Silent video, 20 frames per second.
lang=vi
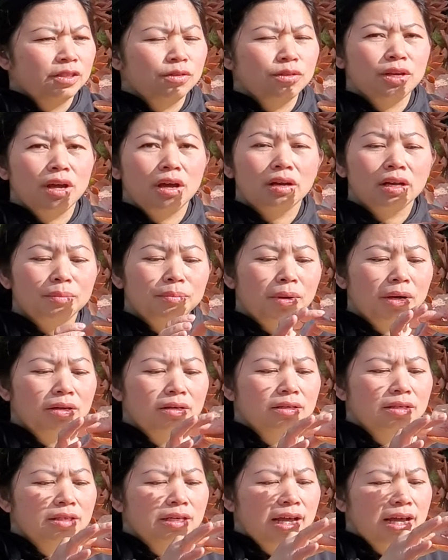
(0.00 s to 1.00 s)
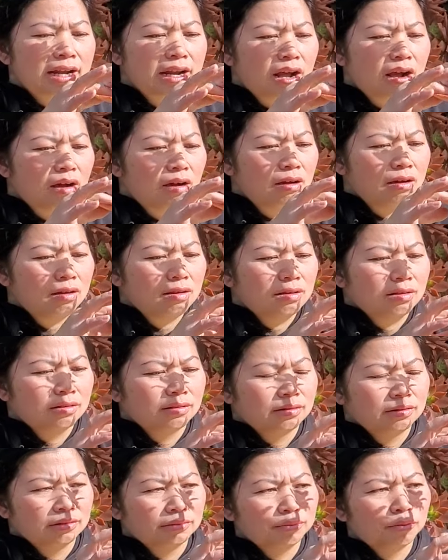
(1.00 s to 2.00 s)
sujon này bự quá đỏ
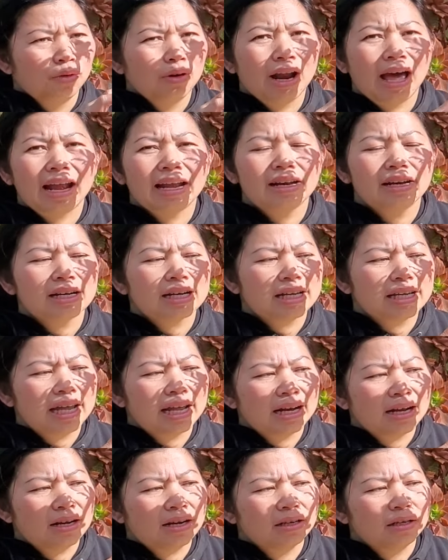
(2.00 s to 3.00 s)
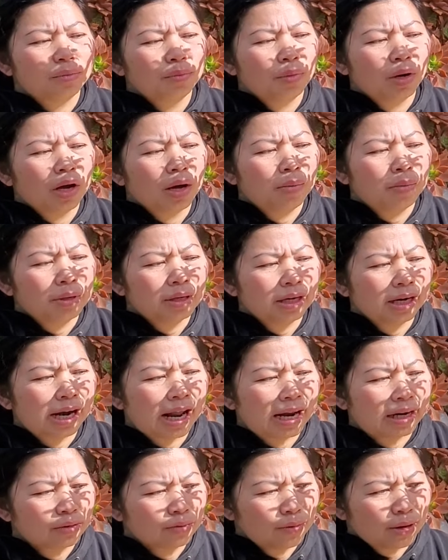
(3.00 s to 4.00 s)
mùa lạnh nó cả nhà nó hơi đốm đốm nó
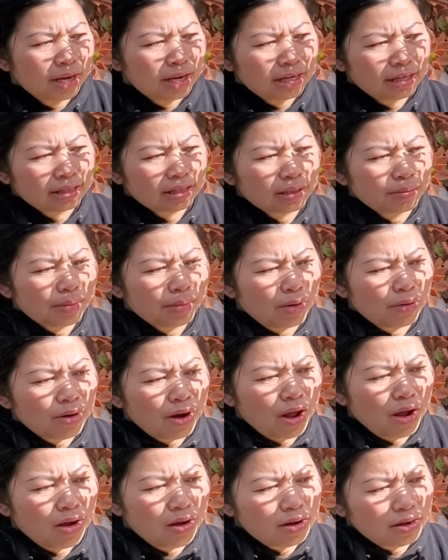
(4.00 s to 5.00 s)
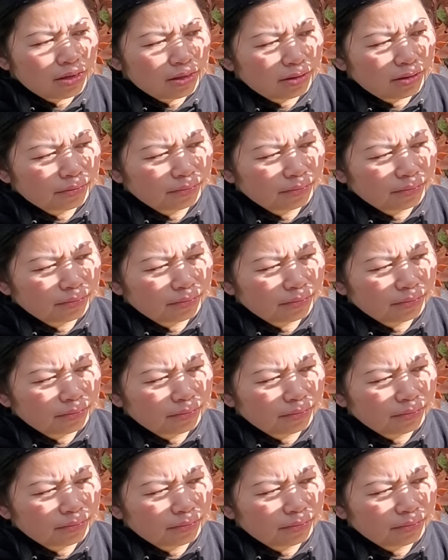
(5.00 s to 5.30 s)
lạnh quá nè cái màu đỏ